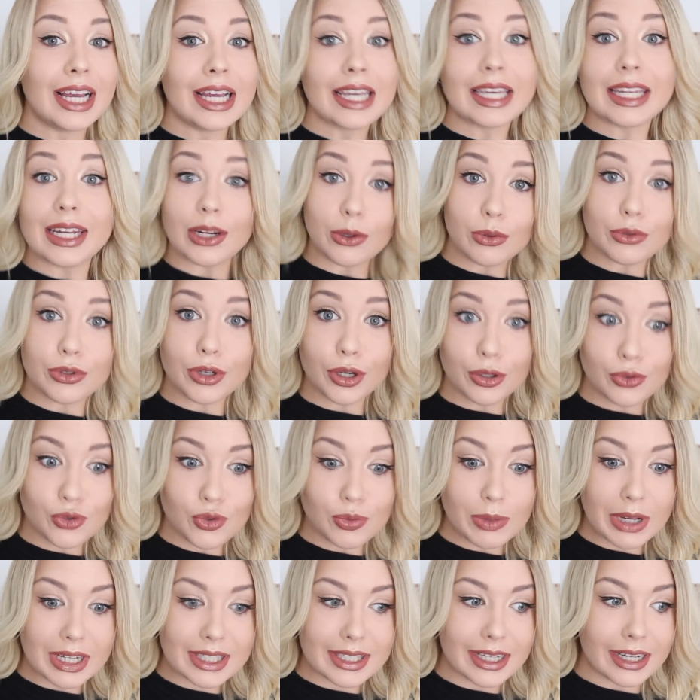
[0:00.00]
Il est 11h du
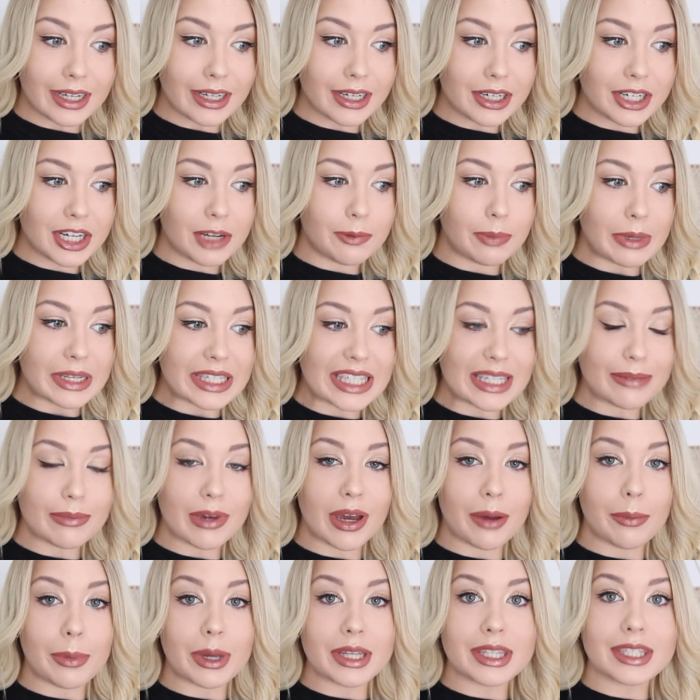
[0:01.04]
matin, j'ai passé
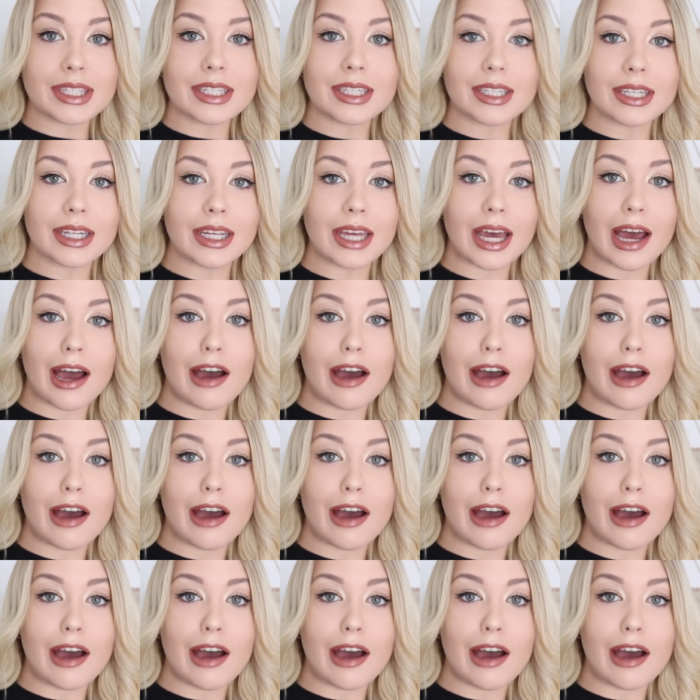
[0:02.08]
ma matinée